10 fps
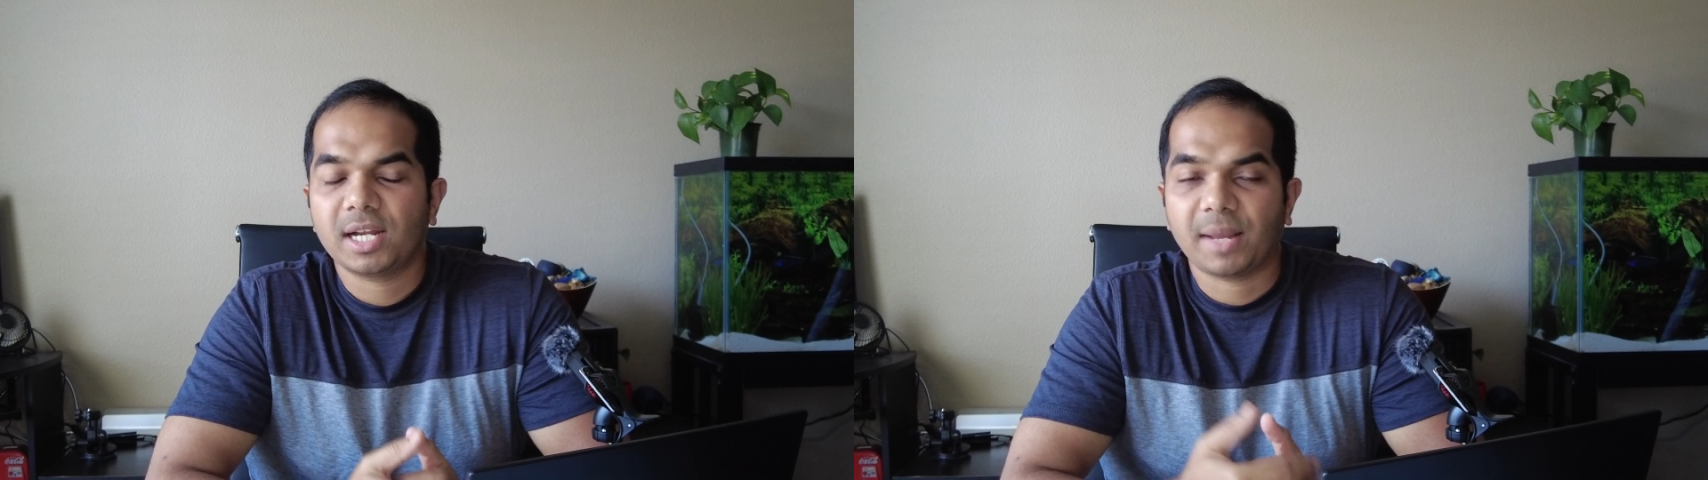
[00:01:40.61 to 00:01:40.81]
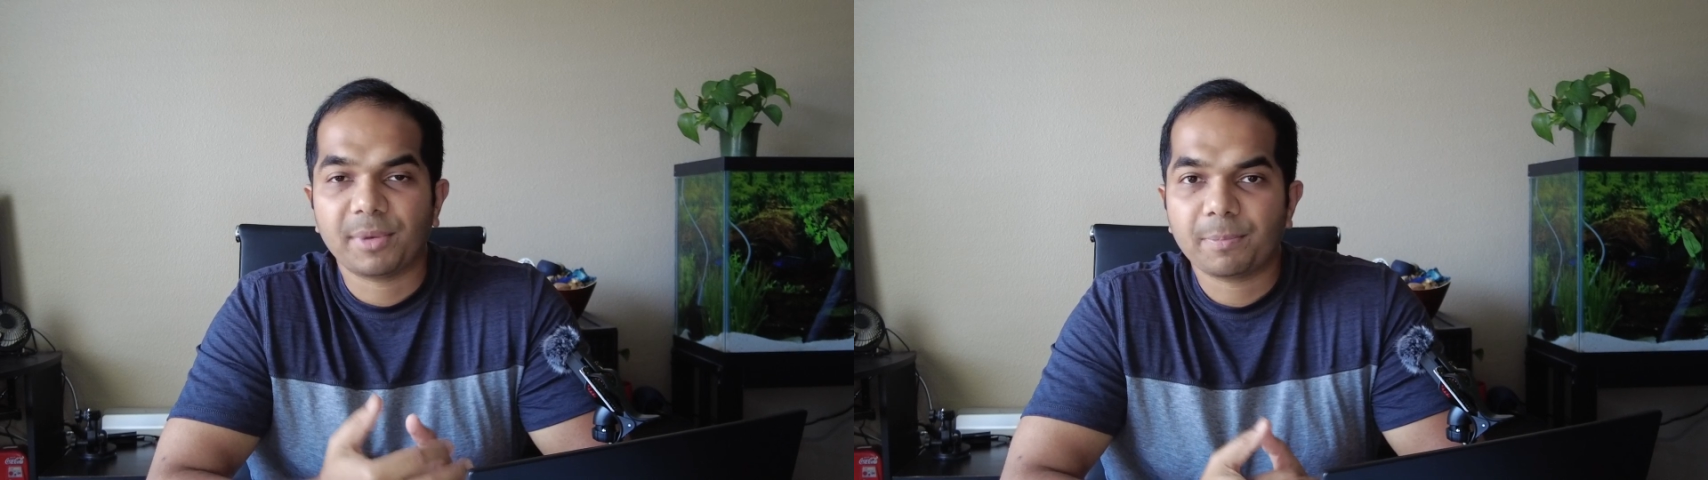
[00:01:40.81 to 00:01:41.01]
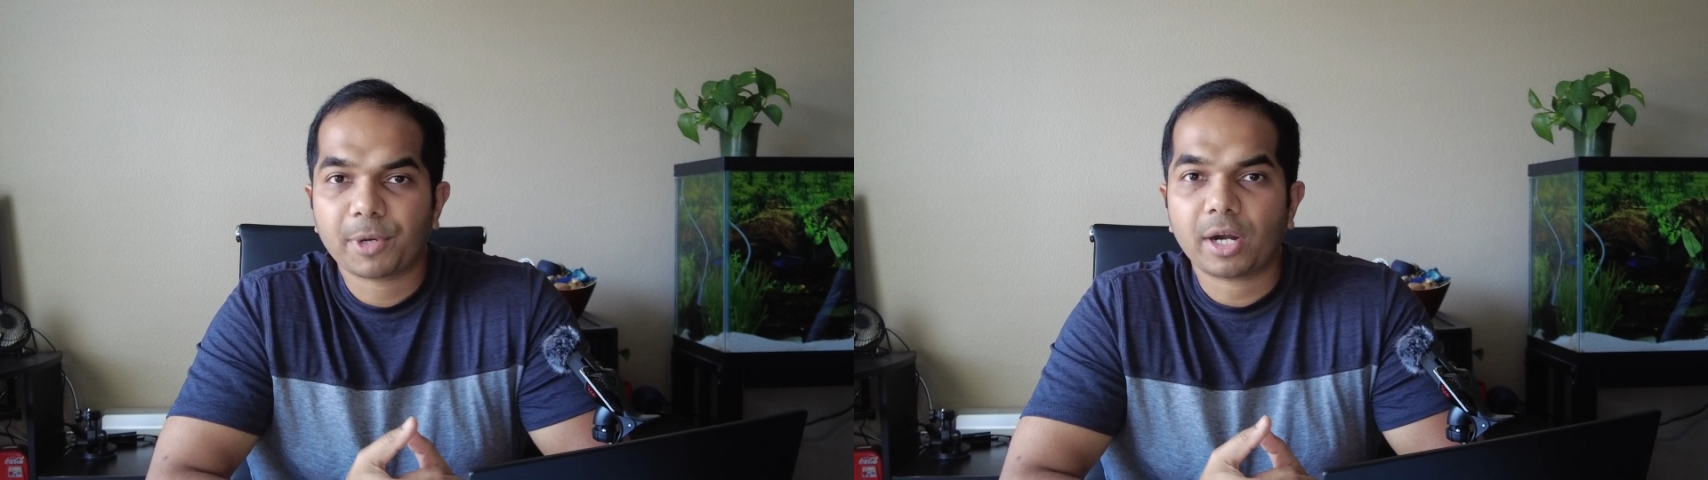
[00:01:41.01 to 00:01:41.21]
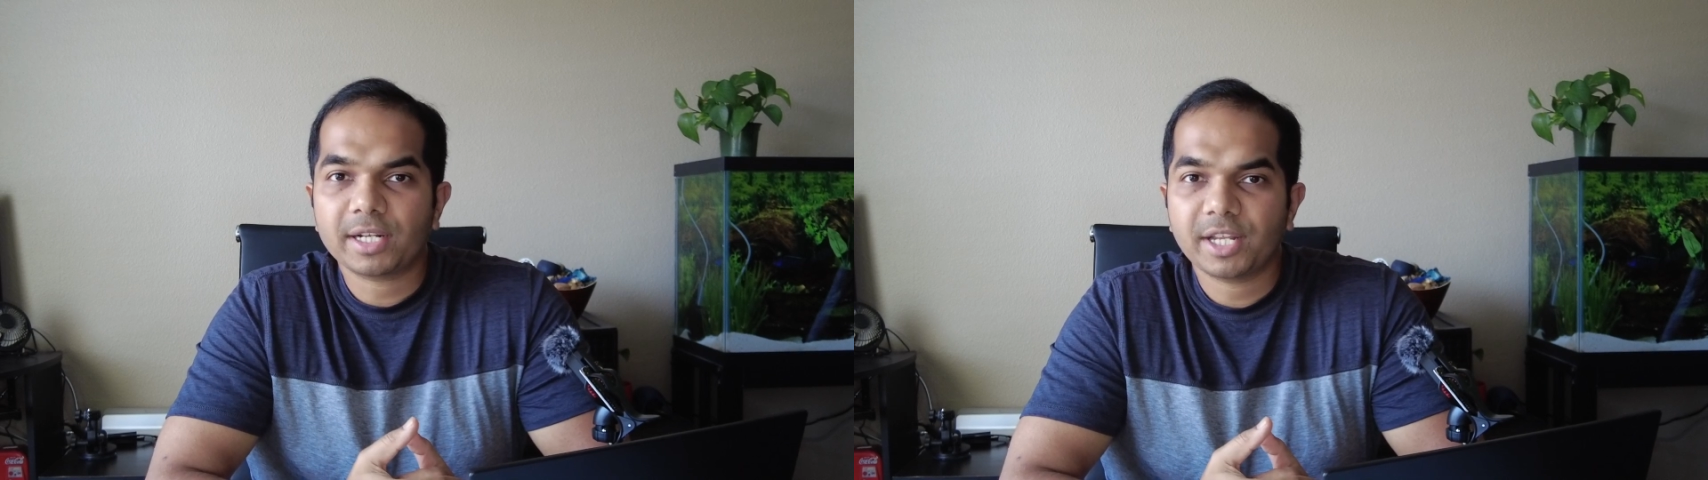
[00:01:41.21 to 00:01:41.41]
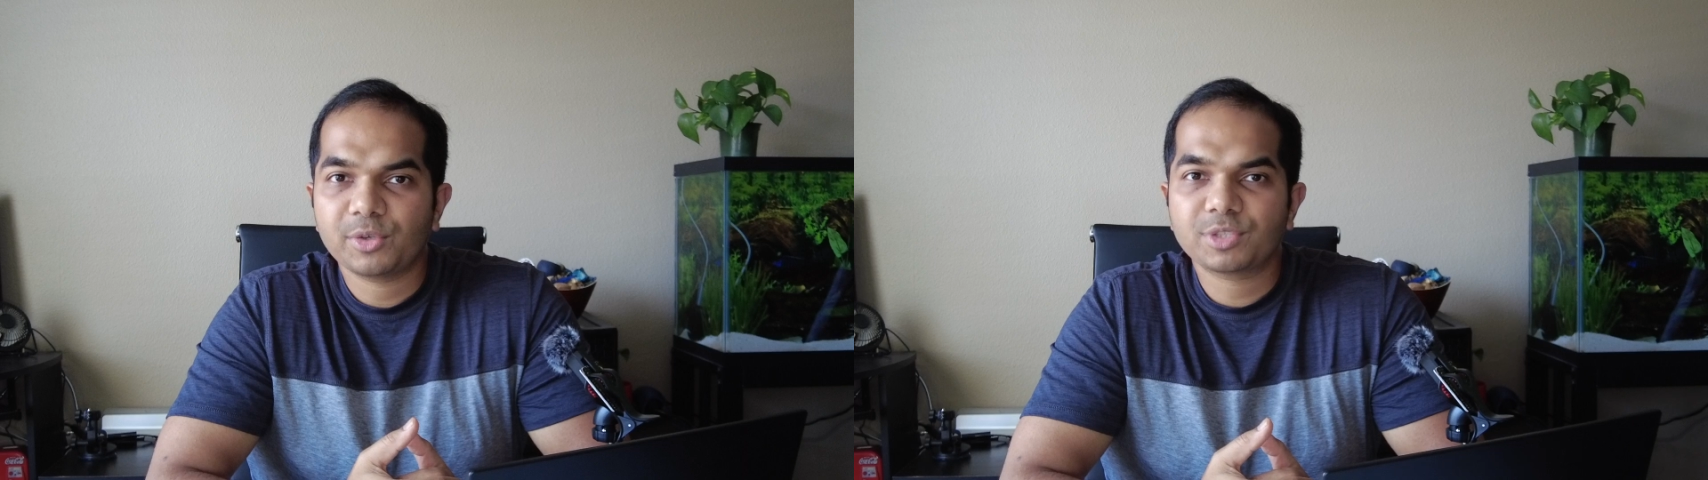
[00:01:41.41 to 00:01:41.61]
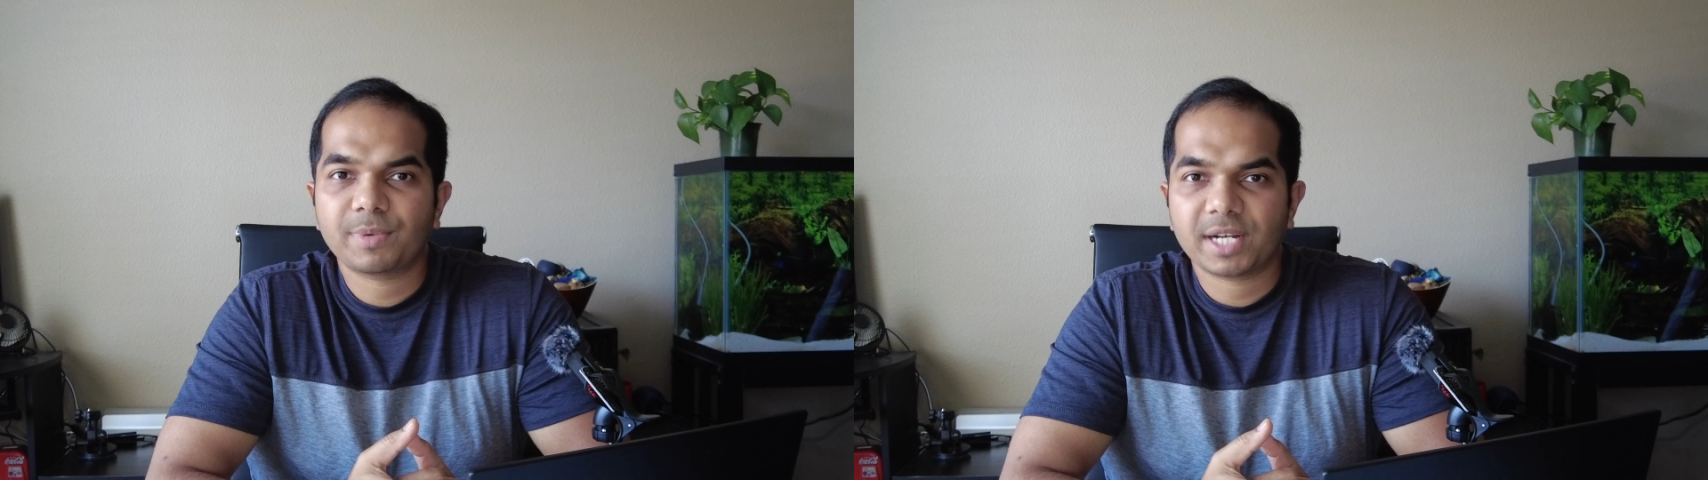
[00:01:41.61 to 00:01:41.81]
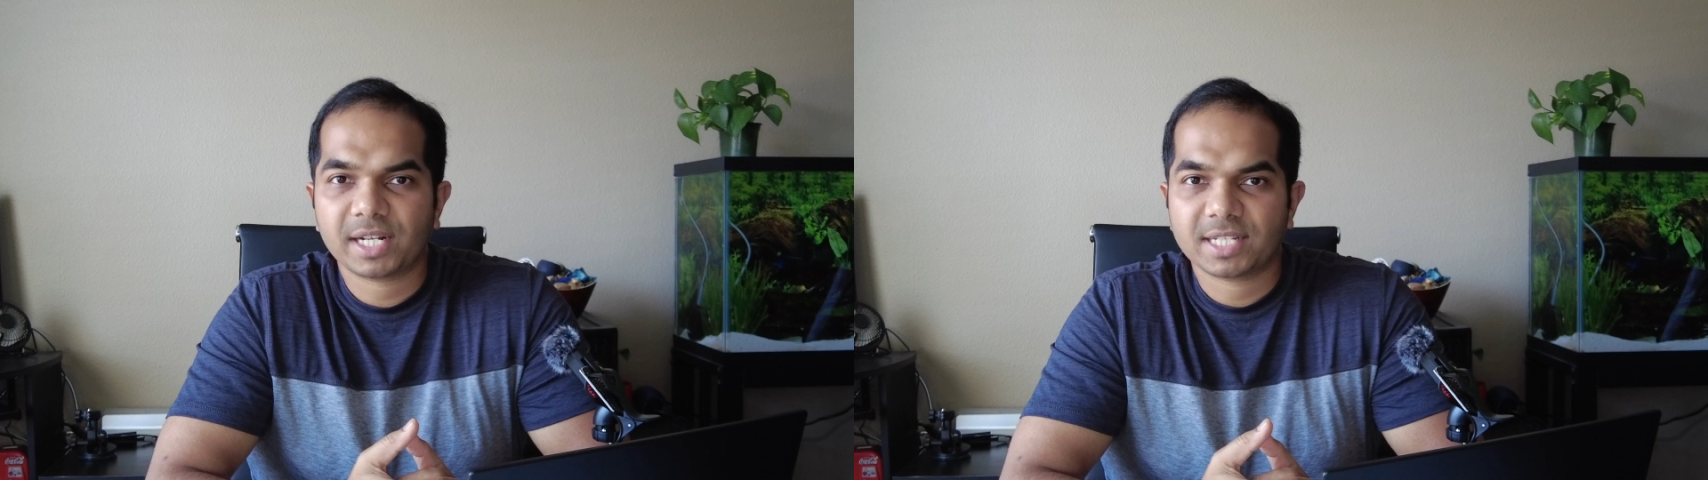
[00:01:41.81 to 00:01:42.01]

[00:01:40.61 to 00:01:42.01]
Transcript: நம்ம ப்ராடக்ட்டை யூஸ் பண்ணுற